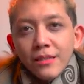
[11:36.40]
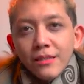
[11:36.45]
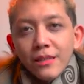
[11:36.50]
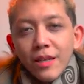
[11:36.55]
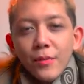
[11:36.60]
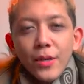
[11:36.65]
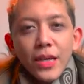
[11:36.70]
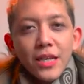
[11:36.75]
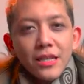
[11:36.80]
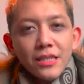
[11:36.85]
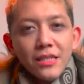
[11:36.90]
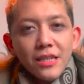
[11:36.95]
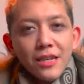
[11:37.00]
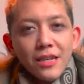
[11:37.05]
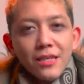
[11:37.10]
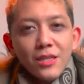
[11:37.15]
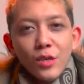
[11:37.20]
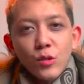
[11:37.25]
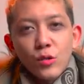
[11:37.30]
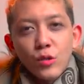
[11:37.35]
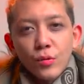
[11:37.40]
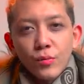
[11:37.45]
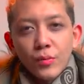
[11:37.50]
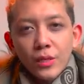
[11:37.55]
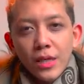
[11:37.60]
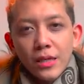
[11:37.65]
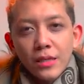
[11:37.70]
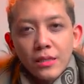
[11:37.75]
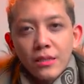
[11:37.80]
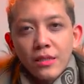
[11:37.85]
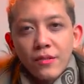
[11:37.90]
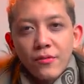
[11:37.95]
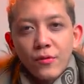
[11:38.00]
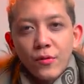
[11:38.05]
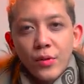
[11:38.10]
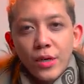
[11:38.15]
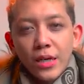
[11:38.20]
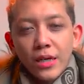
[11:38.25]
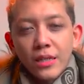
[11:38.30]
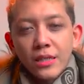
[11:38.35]
Tapi ada caranya untuk menangin
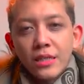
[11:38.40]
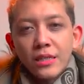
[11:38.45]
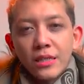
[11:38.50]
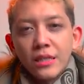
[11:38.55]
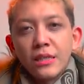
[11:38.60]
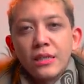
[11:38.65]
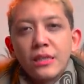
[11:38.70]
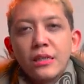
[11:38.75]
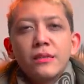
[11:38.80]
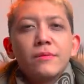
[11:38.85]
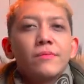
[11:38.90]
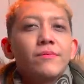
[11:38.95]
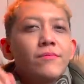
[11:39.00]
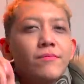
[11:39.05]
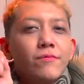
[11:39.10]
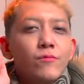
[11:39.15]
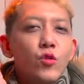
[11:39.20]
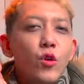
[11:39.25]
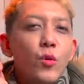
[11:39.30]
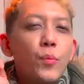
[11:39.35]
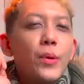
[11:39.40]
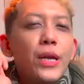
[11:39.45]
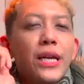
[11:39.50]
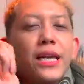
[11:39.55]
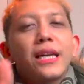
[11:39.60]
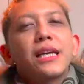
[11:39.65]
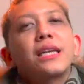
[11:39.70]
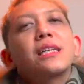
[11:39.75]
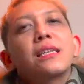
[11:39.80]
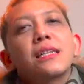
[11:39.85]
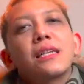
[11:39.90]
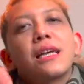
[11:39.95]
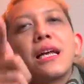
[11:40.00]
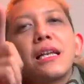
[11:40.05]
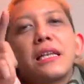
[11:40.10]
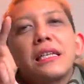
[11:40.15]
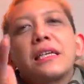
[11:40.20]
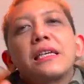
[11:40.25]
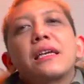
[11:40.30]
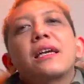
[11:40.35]
giveaway kali ini. Gue pengen
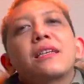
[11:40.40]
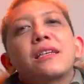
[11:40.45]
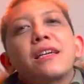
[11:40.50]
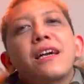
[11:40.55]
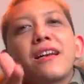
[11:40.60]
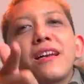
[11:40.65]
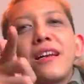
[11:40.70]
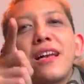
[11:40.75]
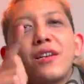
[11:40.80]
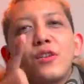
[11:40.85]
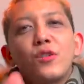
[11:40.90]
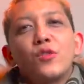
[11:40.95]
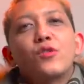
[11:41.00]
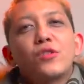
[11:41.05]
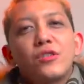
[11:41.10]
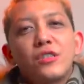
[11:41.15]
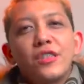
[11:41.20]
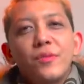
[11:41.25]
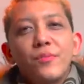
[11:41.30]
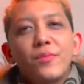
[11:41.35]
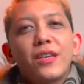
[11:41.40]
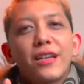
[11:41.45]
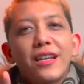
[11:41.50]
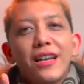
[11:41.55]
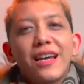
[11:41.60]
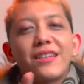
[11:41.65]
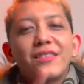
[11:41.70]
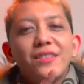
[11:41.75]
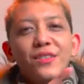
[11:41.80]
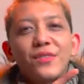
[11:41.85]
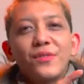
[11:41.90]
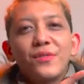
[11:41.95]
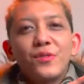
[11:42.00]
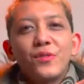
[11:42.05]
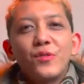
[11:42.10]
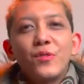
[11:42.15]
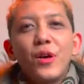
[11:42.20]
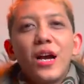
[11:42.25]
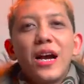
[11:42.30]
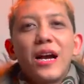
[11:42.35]
kalian ngerayu tim kreatif
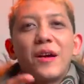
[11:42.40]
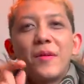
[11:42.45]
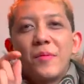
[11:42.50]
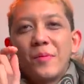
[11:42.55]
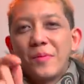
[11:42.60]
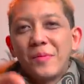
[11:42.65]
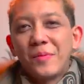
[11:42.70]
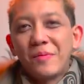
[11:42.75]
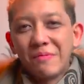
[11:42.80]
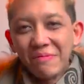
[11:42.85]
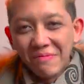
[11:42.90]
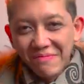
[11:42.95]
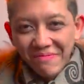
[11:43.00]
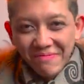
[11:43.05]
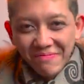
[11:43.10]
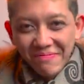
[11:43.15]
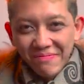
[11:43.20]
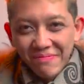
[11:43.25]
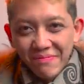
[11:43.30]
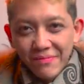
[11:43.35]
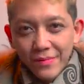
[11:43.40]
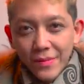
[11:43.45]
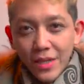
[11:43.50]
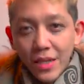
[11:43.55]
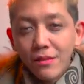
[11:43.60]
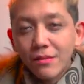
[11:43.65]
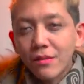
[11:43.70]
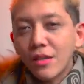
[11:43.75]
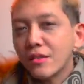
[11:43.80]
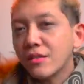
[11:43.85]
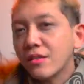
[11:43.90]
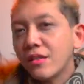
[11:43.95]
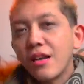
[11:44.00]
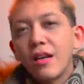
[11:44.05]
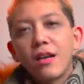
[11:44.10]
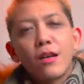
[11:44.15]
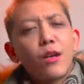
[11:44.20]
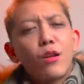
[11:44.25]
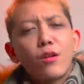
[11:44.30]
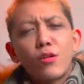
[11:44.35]
gue.
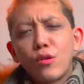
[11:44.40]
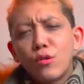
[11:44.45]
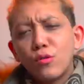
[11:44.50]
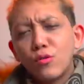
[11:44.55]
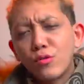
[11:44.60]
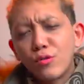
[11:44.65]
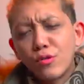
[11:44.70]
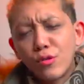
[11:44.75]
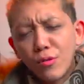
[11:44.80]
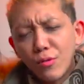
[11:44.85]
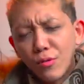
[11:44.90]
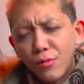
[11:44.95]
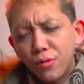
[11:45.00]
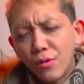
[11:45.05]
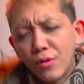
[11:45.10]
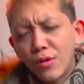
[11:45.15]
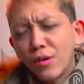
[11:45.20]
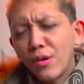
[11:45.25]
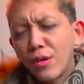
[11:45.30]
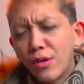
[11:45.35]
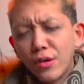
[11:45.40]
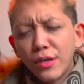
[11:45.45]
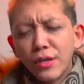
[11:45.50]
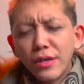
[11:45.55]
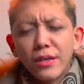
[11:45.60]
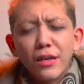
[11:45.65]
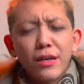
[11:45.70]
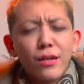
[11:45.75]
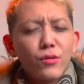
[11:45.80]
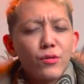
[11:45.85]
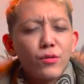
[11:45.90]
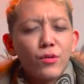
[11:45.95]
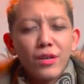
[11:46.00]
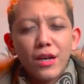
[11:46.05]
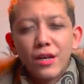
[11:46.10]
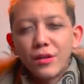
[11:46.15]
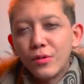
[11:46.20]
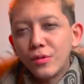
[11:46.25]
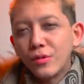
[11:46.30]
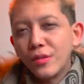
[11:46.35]
Terserah kalau lu cowok, ya lu
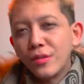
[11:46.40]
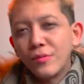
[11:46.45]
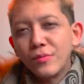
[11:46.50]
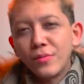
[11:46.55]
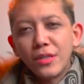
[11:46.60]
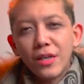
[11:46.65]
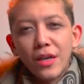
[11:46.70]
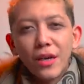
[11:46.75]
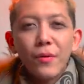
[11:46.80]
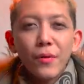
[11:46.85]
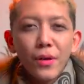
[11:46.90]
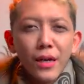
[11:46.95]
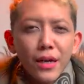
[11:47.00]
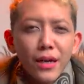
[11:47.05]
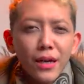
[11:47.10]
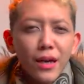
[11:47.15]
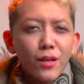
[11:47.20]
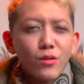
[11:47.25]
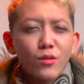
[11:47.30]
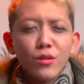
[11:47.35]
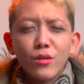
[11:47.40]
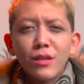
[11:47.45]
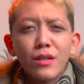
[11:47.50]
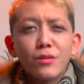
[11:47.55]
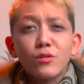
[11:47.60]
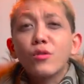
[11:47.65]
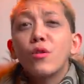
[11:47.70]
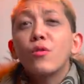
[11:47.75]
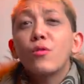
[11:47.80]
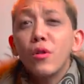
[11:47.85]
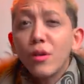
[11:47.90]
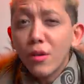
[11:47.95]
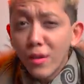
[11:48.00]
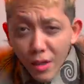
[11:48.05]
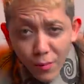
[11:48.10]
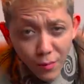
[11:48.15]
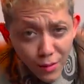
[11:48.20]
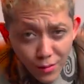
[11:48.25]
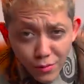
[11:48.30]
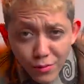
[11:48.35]
ngerayu tim cewek. Atau yang cowok,
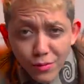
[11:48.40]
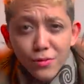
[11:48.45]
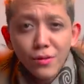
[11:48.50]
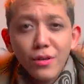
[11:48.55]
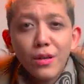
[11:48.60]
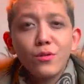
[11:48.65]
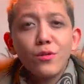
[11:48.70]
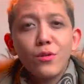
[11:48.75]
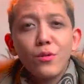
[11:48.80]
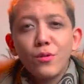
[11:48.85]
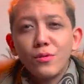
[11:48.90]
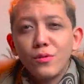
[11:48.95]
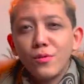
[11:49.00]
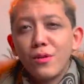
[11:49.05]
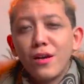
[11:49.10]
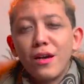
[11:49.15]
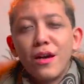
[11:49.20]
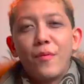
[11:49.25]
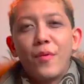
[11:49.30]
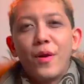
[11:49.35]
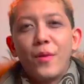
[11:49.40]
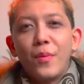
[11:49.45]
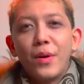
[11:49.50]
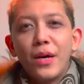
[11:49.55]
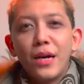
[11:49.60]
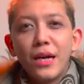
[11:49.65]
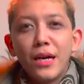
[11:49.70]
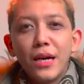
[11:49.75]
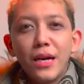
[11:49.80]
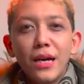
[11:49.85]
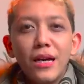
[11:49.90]
kalau emang lu suka cowok juga nggak apa-apa.